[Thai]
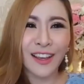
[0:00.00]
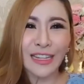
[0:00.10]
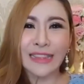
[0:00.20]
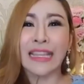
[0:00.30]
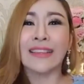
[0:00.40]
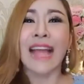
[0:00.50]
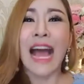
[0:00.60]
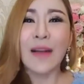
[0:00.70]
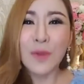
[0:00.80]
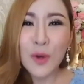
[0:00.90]
ติดตา
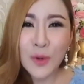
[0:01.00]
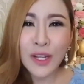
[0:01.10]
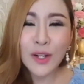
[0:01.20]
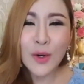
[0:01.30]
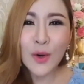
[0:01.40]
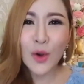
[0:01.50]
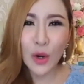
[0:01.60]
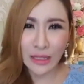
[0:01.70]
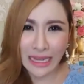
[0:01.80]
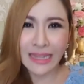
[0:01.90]
มครูนะลูกก
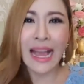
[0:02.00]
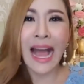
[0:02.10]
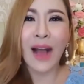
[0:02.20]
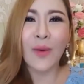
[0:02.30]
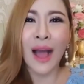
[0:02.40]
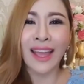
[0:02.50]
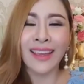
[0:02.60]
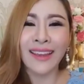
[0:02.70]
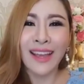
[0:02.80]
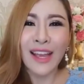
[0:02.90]
ดติดดาวไว้
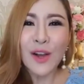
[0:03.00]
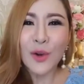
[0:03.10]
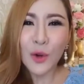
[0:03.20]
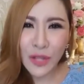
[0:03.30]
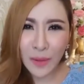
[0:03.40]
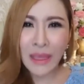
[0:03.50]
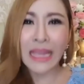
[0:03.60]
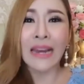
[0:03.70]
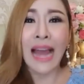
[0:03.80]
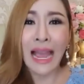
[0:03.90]
ครูยังมี
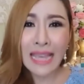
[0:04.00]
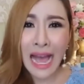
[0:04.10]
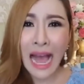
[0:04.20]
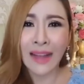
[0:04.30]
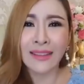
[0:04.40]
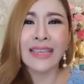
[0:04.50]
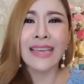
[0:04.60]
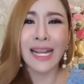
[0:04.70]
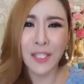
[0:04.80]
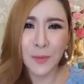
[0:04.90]
อีกหลายอย่างที่อ
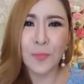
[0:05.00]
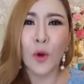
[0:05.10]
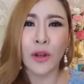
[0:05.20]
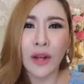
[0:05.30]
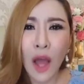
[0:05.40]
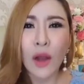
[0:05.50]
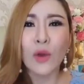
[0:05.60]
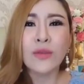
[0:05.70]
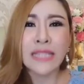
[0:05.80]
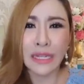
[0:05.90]
ยากจะปลดล็อก
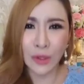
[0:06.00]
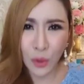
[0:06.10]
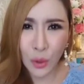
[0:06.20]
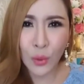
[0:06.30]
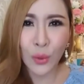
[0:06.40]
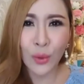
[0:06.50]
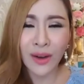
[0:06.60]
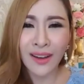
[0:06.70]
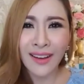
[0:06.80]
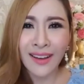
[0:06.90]
ลูกศิษย์ครู
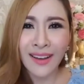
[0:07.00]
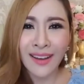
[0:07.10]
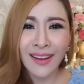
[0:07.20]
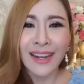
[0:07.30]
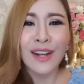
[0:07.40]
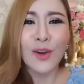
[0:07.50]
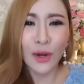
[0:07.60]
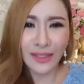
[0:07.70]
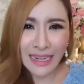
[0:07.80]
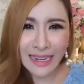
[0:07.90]
ก
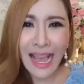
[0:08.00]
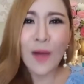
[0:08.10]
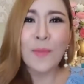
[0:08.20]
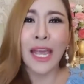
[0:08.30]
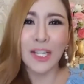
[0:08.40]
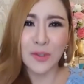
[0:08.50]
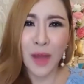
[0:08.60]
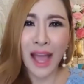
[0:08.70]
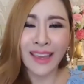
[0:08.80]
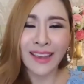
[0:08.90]
ดติดดาวเพจ
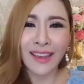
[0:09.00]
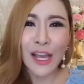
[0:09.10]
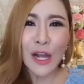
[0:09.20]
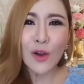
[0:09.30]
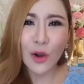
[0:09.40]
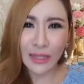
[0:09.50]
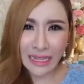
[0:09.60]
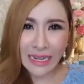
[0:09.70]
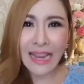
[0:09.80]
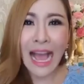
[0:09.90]
ไว้กด
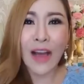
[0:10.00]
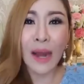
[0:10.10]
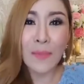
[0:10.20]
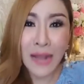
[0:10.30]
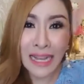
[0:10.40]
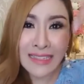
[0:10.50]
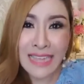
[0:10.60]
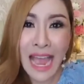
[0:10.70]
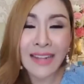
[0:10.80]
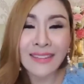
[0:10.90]
ติดดาวรับการ
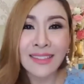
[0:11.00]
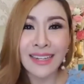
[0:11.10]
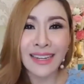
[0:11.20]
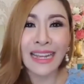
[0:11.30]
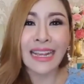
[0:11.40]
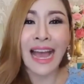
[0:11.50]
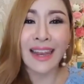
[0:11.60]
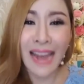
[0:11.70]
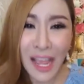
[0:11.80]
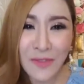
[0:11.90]
แจ้งเตือนในการ
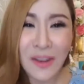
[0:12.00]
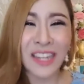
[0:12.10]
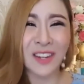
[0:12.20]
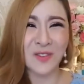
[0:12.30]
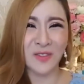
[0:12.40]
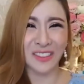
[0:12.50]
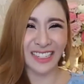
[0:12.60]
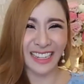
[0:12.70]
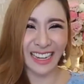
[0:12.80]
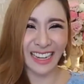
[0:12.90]
ไลฟ์ไว้นะลูกอ่า